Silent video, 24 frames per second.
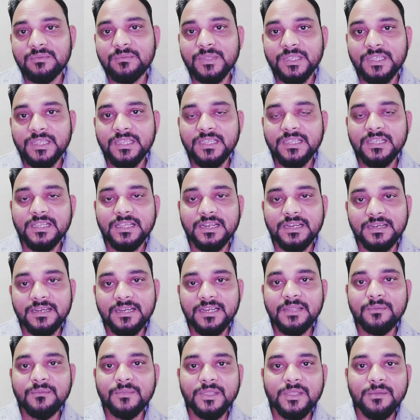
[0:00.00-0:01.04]
भी
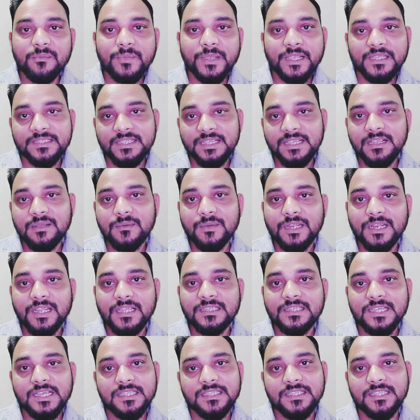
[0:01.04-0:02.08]
कंट्री में पैसा कमाना
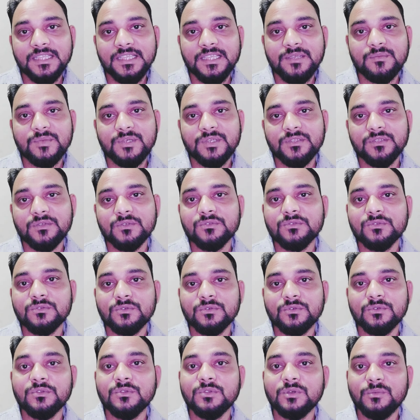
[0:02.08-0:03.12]
चाहते हैं मेरे
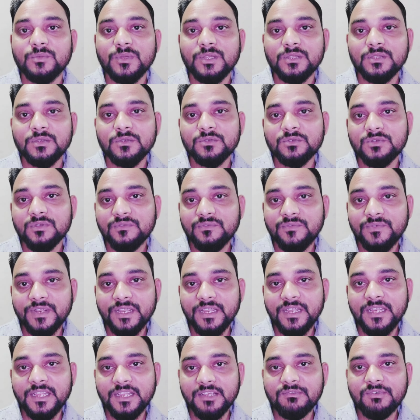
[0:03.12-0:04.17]
दोस्तों तो मेरे दोस्तों फ्री
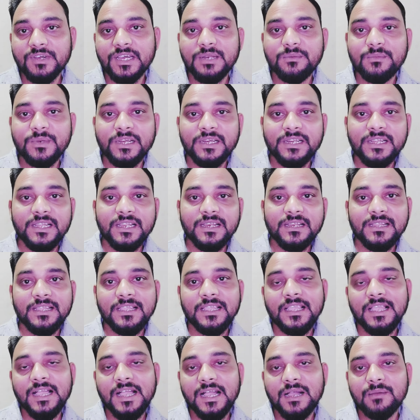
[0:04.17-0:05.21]
रिक्वायरमेंट के लिए
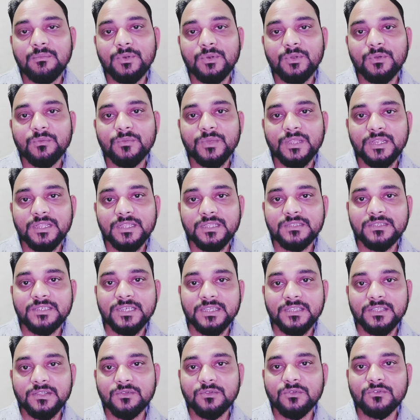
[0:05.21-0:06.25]
आप लोग मेरे
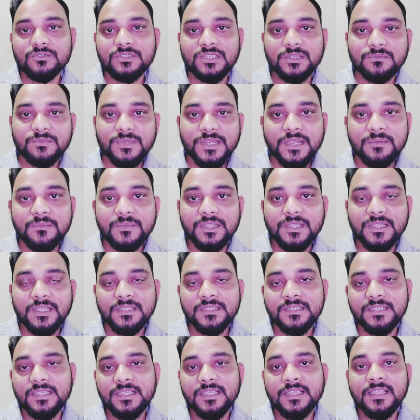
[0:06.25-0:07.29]
चैनल को सब्सक्राइब कर
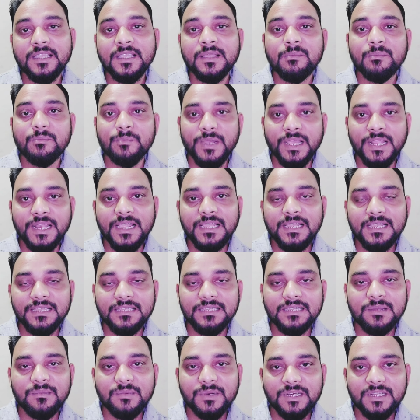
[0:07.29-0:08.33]
लीजिए बेल आइकन
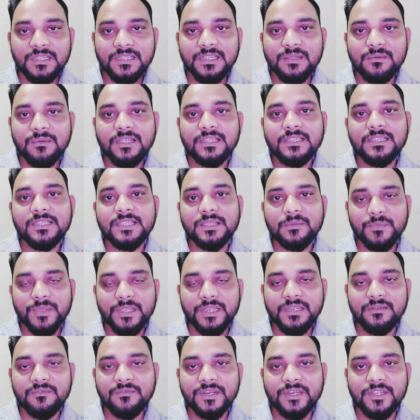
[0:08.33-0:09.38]
का बटन दबा दीजिए
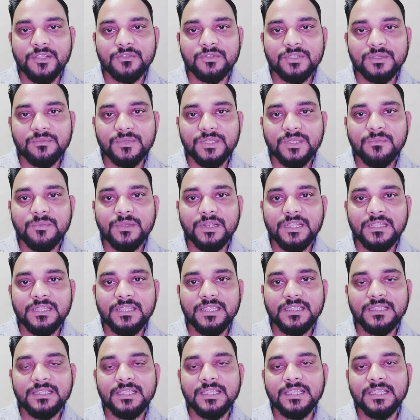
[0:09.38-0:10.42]
मेरी वीडियो सबसे पहले
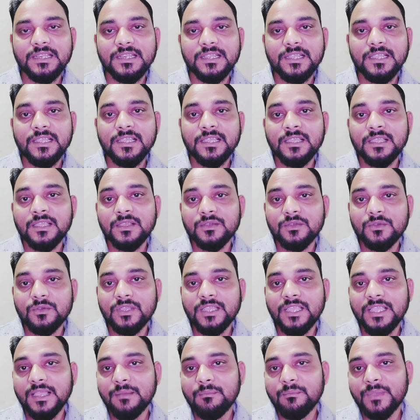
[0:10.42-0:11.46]
देखने के लिए
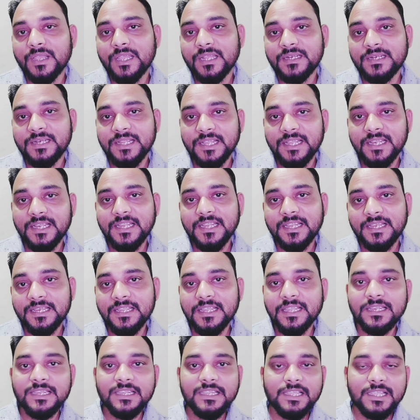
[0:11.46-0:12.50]
क्योंकि मैं डेली
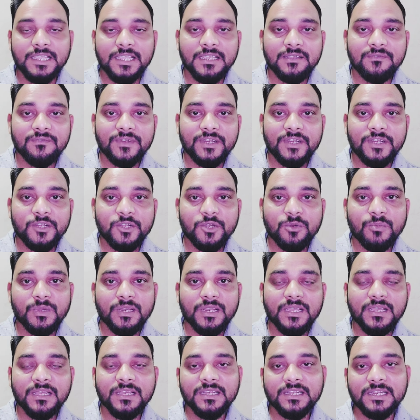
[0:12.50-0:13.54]
डेली एक वीडियो
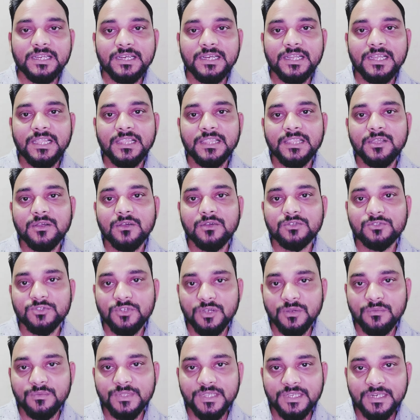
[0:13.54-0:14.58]
बना करके डालता हूँ
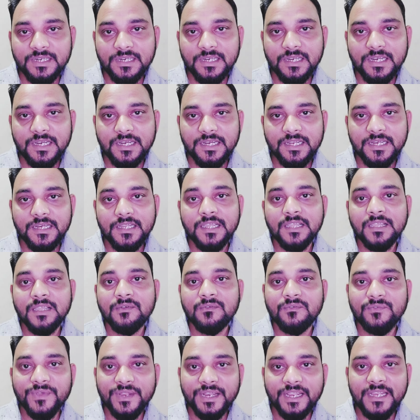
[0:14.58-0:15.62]
जॉब से रिलेटेड
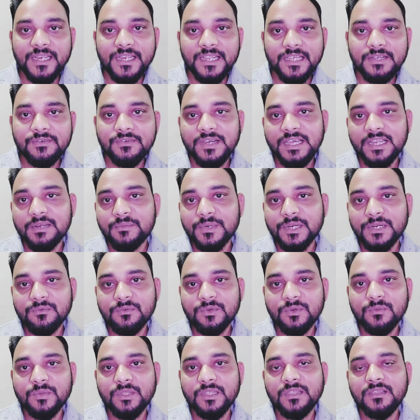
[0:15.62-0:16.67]
फ्री रिक्वायरमेंट
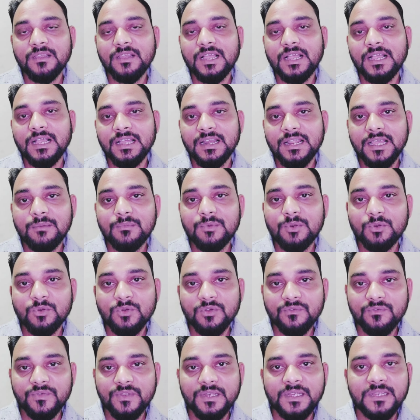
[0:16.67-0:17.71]
वो भी अगर आप लोगों
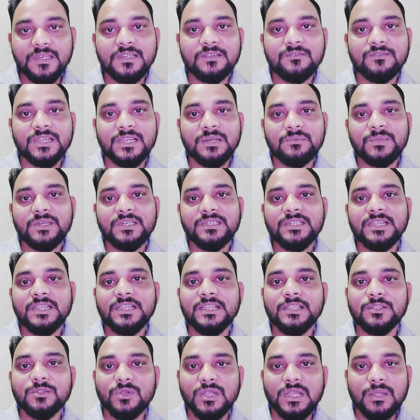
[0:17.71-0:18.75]
को फ्री रिक्वायरमेंट
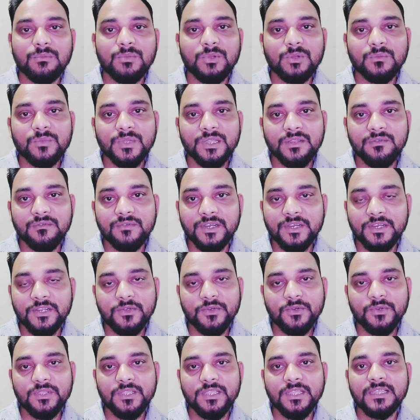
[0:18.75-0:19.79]
चाहिए तो आप लोग मेरी वीडियो
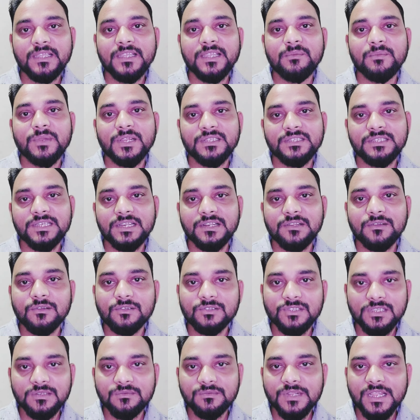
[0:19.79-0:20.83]
को देखिए मेरे चैनल को
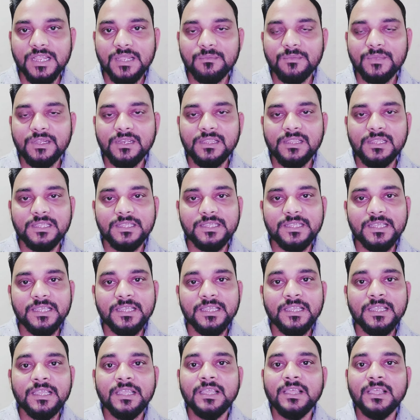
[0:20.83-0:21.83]
सब्सक्राइब कर लीजिए